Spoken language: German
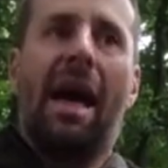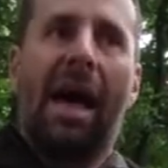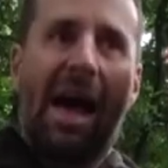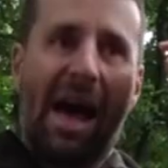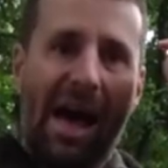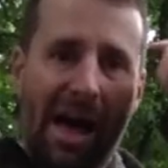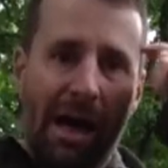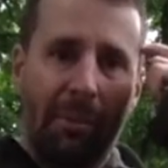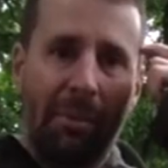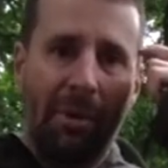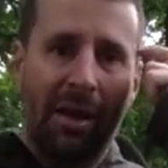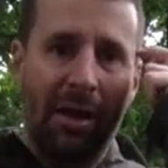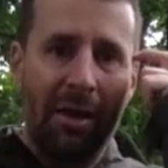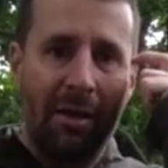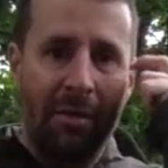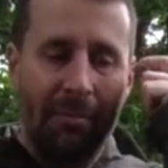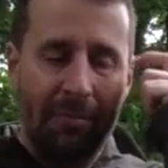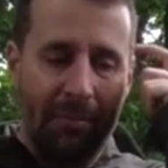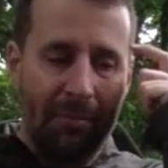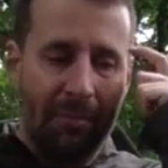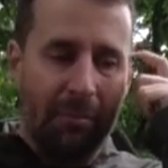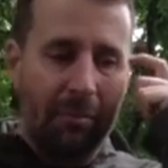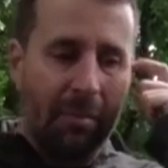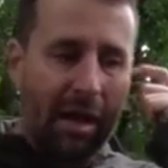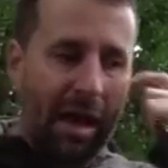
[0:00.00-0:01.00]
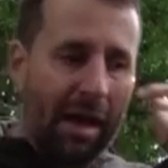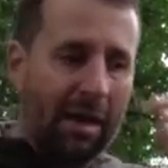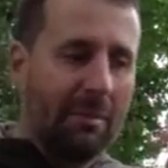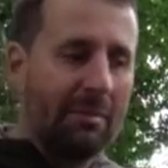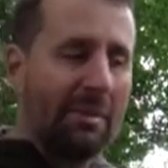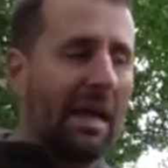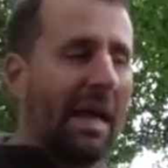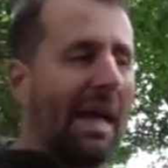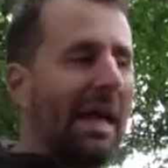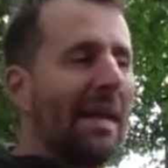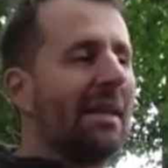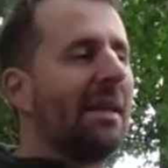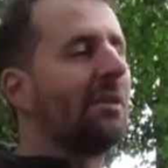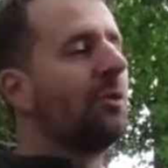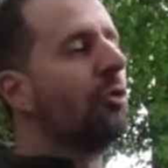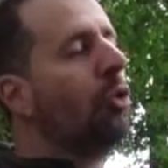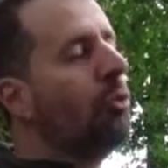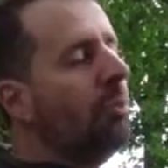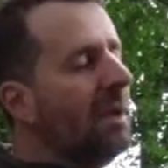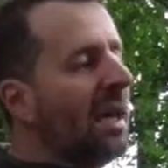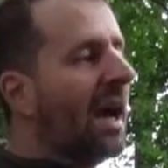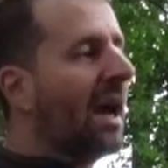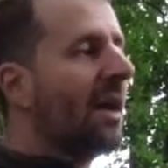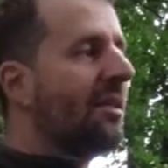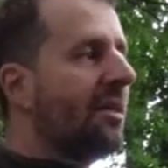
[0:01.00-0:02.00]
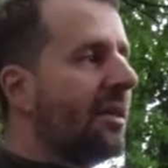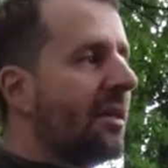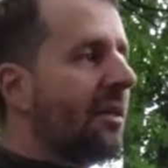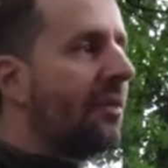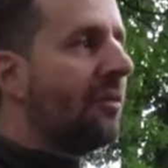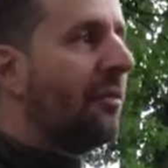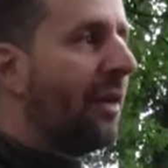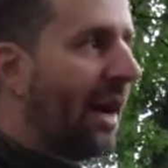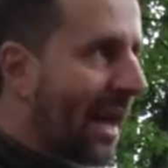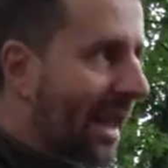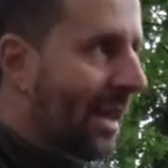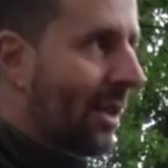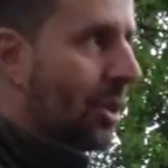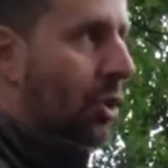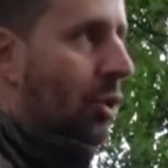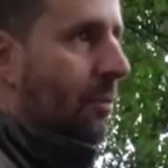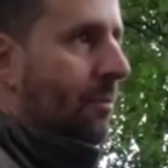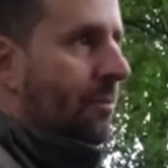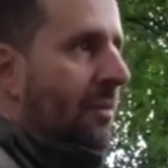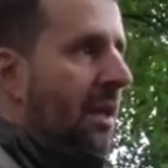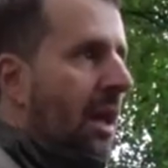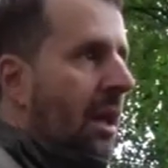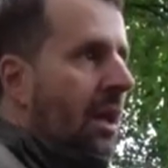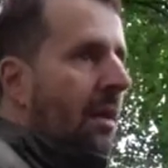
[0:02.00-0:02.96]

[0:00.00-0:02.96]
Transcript: Aber gummiartig ist falsch.